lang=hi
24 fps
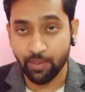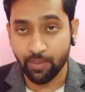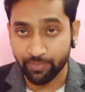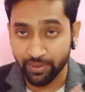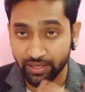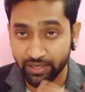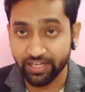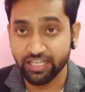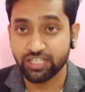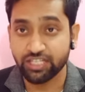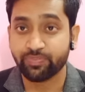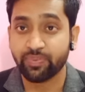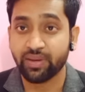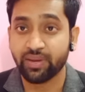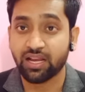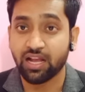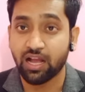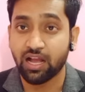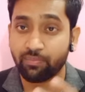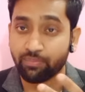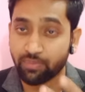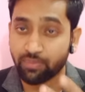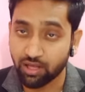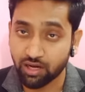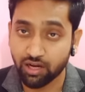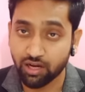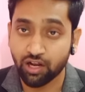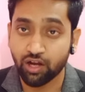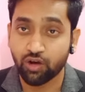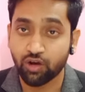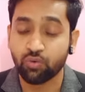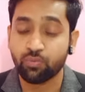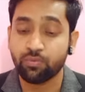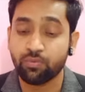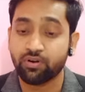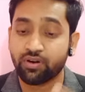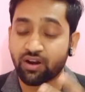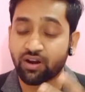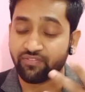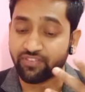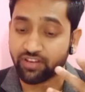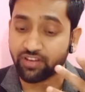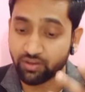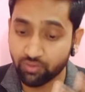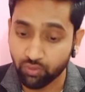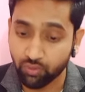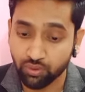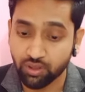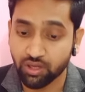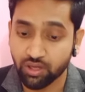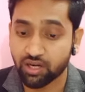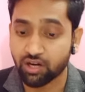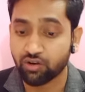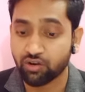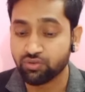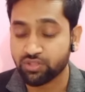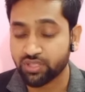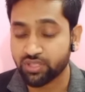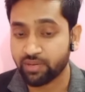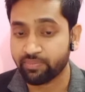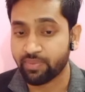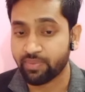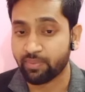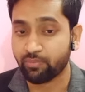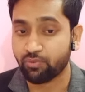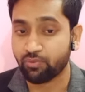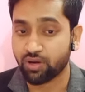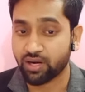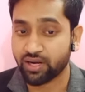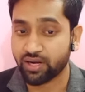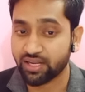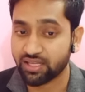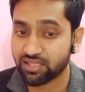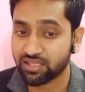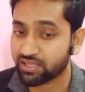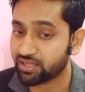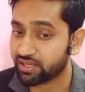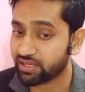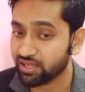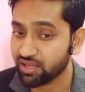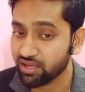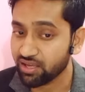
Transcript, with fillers: पिंडेस पे काम कर रहा हूँ ट्रैफिक ग्रो कर रहा हूँ इसलिए मैं वो करने के तरीके